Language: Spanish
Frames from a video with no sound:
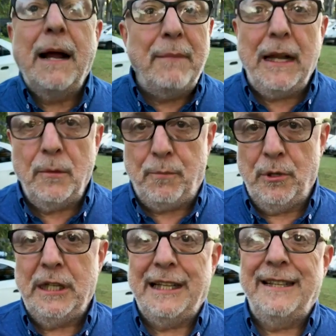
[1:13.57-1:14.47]
jamás lo
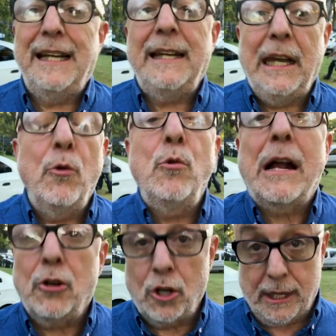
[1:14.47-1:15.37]
puedo entender, ningún
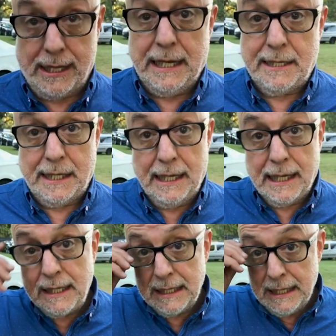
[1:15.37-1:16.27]
acorde que
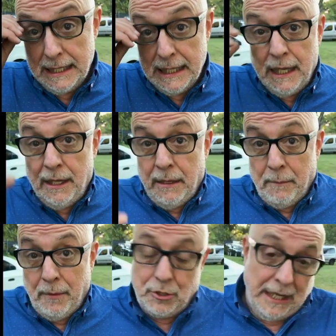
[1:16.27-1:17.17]
hacía.
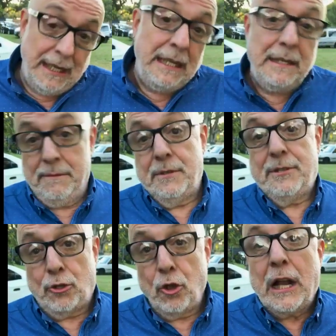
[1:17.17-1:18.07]
O sea, él
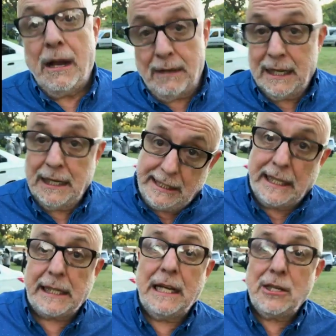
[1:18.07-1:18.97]
tocaba la
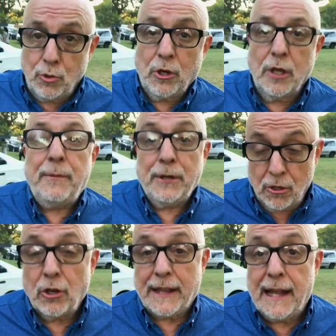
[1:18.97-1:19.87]
guitarra de zurdo, pero
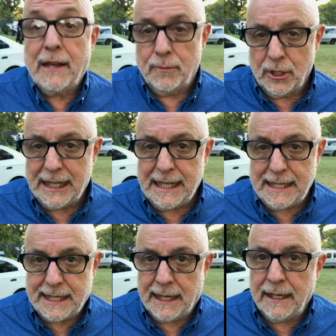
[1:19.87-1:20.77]
encordada como
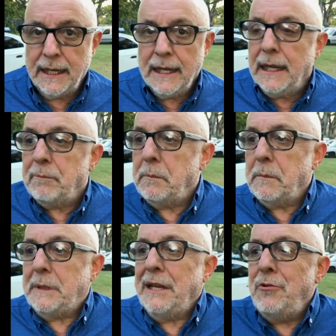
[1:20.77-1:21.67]
derecha.
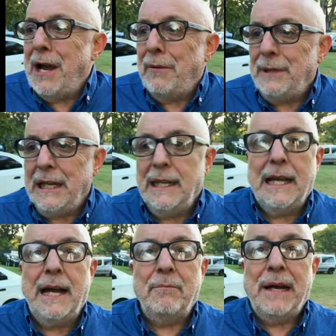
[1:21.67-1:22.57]
Tenía una
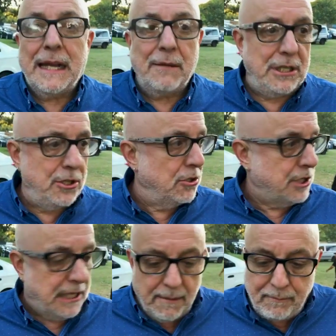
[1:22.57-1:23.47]
habilidad
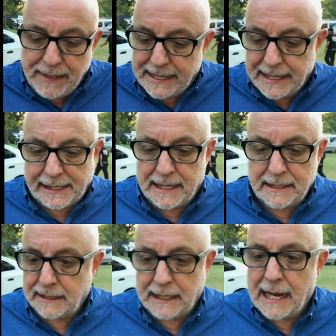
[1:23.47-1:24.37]
maravillosa para
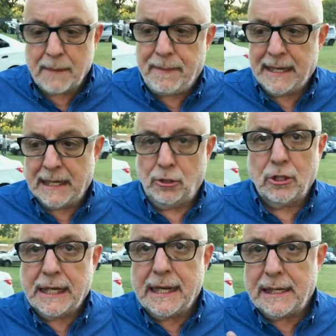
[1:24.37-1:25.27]
rascar, para
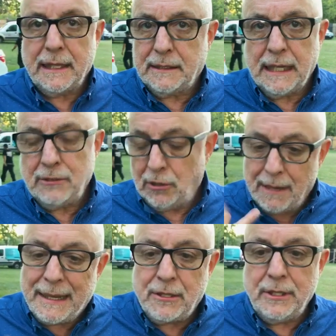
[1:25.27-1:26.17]
tocar rascando
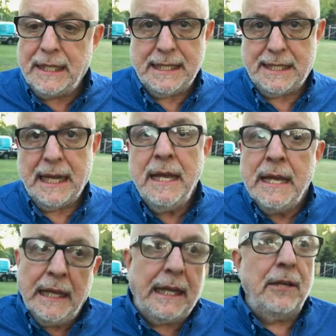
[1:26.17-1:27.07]
la mano derecha
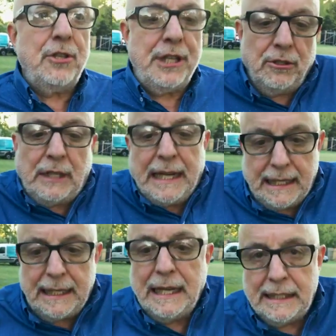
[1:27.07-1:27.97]
y que no se
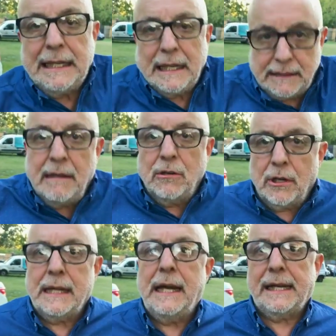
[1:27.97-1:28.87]
notara que la guitarra estaba
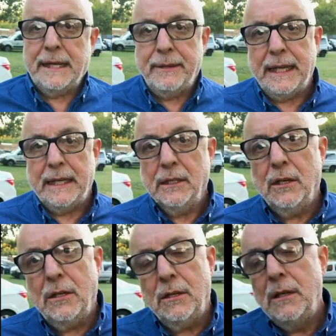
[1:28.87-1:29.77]
encordada al revés,
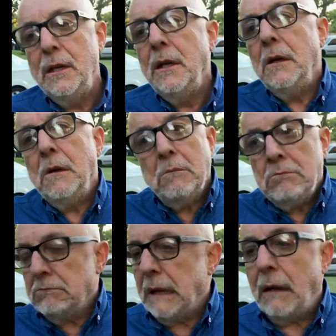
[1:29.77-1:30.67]
¿no?
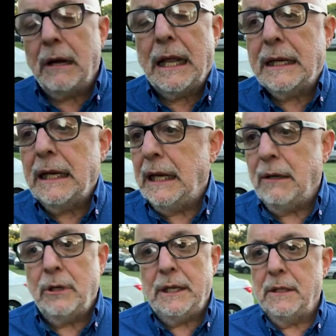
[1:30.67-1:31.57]
La verdad
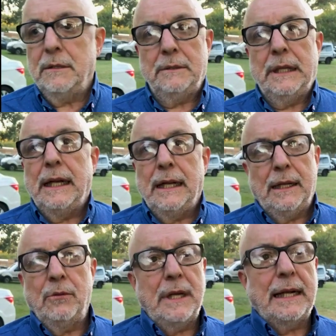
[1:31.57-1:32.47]
que, bueno,
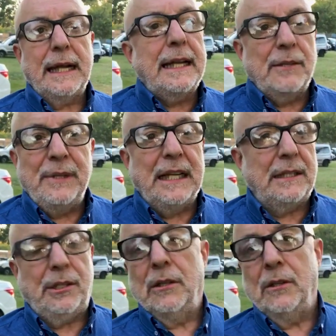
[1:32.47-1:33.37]
nada, una gran
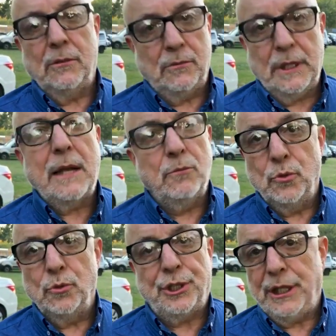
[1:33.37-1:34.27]
admiración, un gran
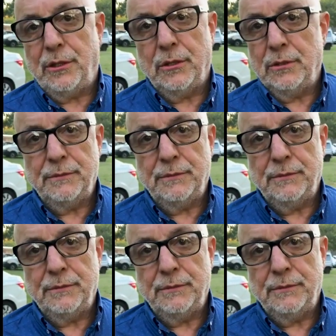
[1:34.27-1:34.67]
músico,